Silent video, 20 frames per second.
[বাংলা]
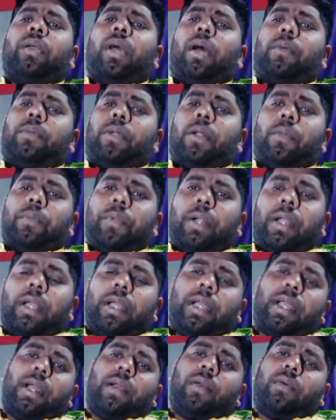আপনারা প্রিলি
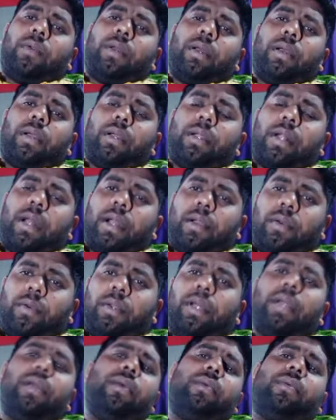ক্র্যাক করে ক্র্যাক
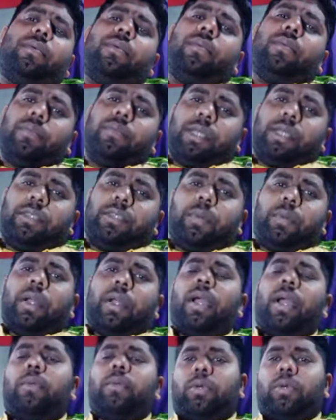করে মেন্স
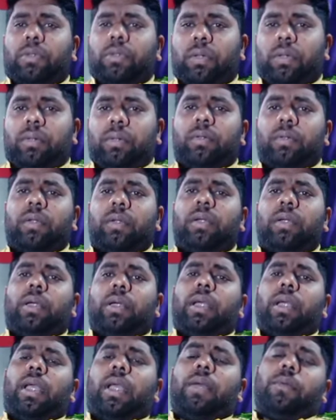পরীক্ষায় বসুন
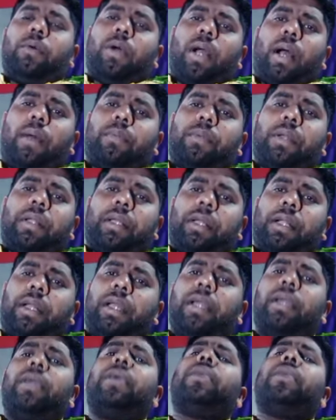এবং আপনাদেরকে